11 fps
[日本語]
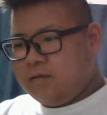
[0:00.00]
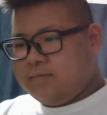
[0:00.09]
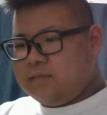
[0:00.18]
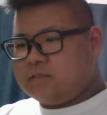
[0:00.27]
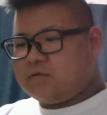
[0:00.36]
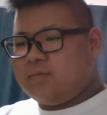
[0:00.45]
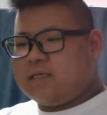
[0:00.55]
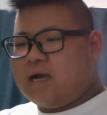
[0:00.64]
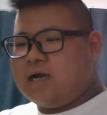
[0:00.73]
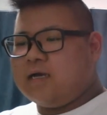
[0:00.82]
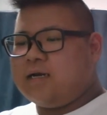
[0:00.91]
みんなそこまで
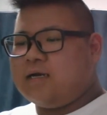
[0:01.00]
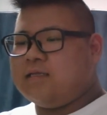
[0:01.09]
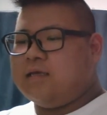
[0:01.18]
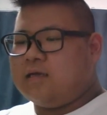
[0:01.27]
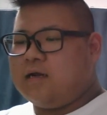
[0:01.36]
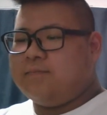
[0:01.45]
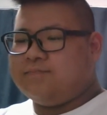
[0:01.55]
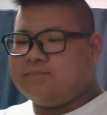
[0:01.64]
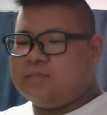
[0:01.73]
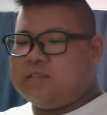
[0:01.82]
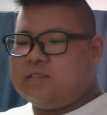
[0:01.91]
考えられないから。
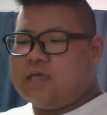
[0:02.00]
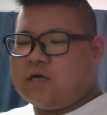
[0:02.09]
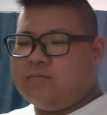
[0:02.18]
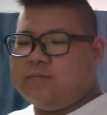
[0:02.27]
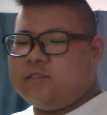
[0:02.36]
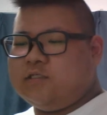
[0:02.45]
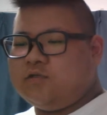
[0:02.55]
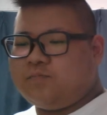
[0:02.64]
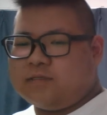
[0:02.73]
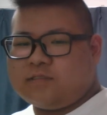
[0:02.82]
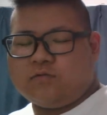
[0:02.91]

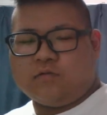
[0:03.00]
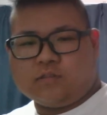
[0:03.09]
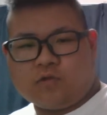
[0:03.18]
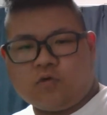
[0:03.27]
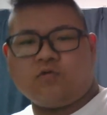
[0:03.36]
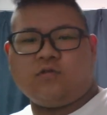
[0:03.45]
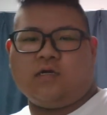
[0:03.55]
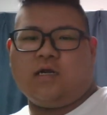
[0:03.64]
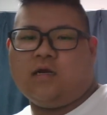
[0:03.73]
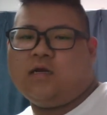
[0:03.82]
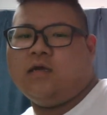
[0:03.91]
120%ってそういうことだ
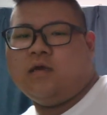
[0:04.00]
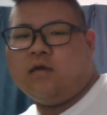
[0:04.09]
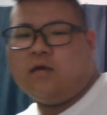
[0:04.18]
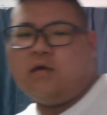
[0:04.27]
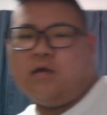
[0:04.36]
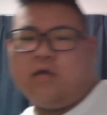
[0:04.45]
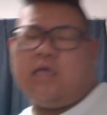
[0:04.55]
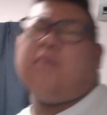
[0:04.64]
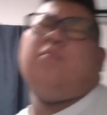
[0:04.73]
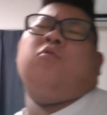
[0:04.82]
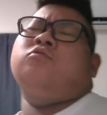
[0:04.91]
から。い
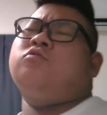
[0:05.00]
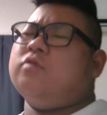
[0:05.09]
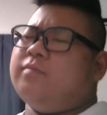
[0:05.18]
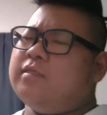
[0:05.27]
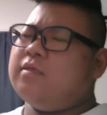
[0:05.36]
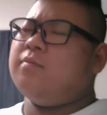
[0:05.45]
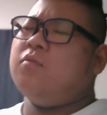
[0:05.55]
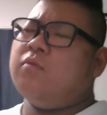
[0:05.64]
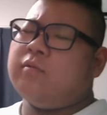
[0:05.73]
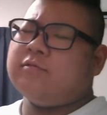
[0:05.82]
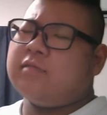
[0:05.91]
や、もう本当にみんな
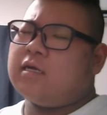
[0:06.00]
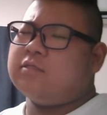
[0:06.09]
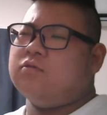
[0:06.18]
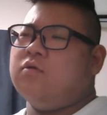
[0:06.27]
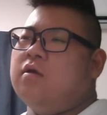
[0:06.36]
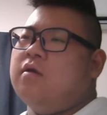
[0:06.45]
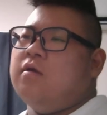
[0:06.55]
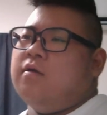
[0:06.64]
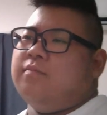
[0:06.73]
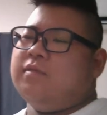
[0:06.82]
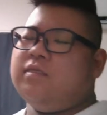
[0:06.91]
盲目だから、その、
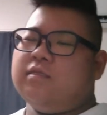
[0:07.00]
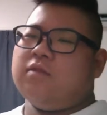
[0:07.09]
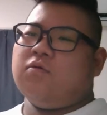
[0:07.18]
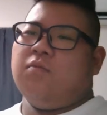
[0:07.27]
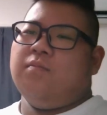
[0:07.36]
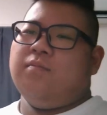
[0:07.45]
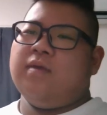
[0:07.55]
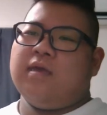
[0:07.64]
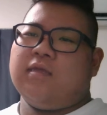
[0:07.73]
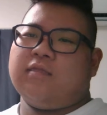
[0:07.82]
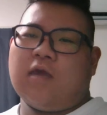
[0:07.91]
みんなの
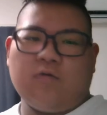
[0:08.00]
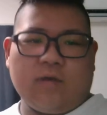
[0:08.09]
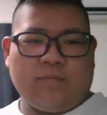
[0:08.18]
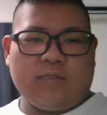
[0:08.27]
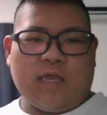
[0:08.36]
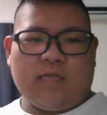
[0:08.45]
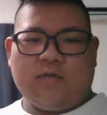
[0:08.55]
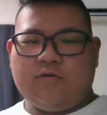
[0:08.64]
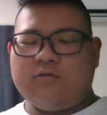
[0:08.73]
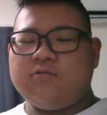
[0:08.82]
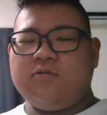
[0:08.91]
目、たこ焼きみたいに
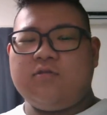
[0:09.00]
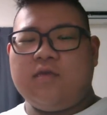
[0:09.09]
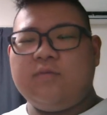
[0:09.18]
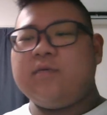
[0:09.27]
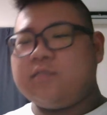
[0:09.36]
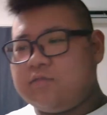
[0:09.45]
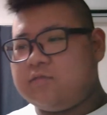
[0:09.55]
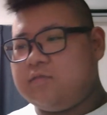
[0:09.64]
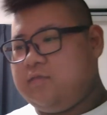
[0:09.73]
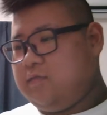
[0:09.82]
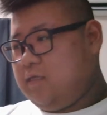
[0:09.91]
くり抜いていきますって
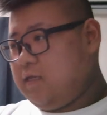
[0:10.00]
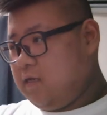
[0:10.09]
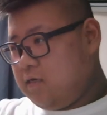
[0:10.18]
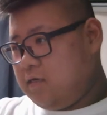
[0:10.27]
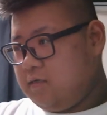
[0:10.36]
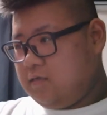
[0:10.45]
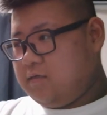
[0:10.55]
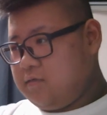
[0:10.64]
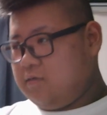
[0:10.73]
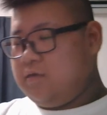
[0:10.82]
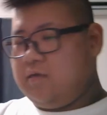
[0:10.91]
言ってね。
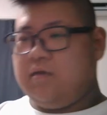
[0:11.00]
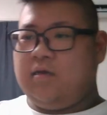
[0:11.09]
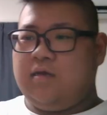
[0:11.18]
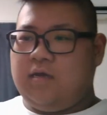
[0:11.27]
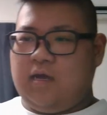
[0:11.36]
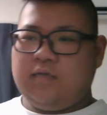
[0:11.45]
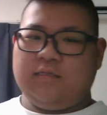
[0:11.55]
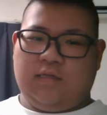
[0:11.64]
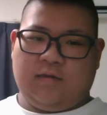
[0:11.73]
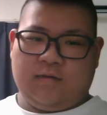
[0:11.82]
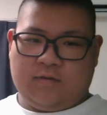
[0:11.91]
はいで
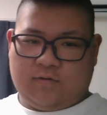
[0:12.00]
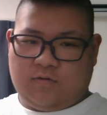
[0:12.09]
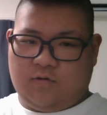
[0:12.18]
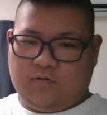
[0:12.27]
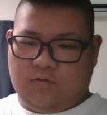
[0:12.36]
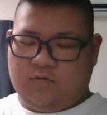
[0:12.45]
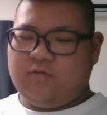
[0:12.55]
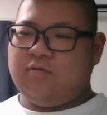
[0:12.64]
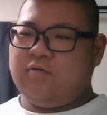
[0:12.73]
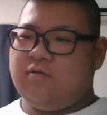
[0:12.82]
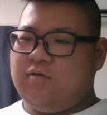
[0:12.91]
ね、この、
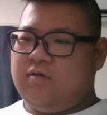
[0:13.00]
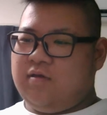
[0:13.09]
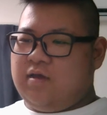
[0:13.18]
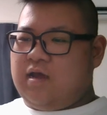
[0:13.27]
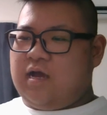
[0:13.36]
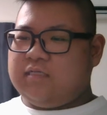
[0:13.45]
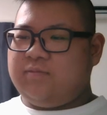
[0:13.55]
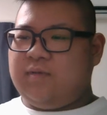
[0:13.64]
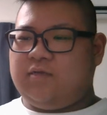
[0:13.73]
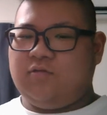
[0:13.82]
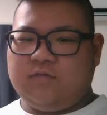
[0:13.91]
羽
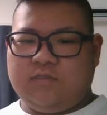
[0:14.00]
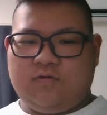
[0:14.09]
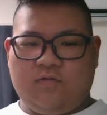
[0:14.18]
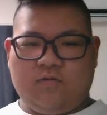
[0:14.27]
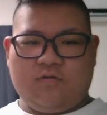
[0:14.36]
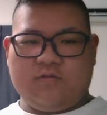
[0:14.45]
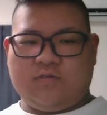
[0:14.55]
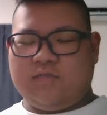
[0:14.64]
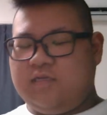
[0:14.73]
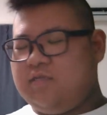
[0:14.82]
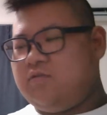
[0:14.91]
島京志郎の
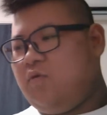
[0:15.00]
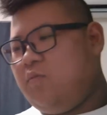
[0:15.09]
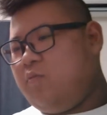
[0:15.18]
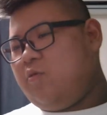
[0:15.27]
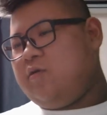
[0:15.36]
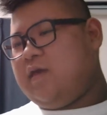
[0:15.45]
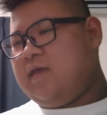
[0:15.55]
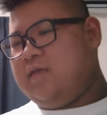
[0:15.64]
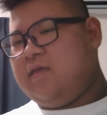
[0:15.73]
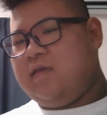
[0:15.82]
グッズいいと思えない